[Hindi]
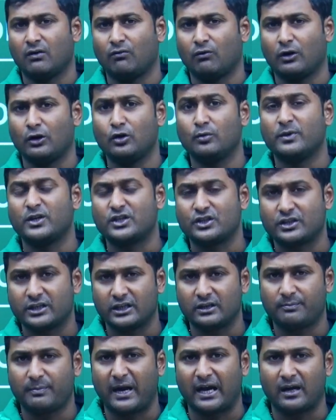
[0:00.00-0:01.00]
वॉल्यूम
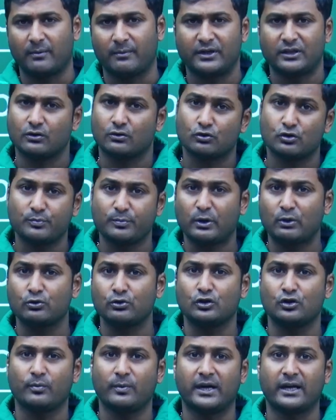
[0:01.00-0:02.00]
स्ट्रेंथ पैरामीटर उस पर
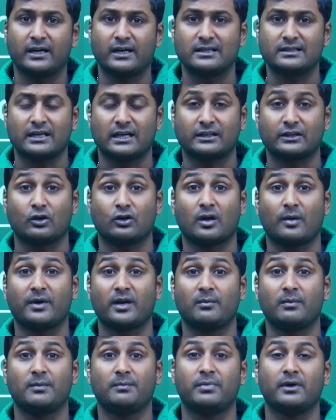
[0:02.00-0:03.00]
कुछ न्यूमेरिकल्स आते हैं और कभी
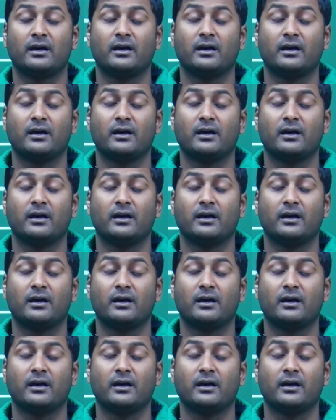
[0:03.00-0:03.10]
कभी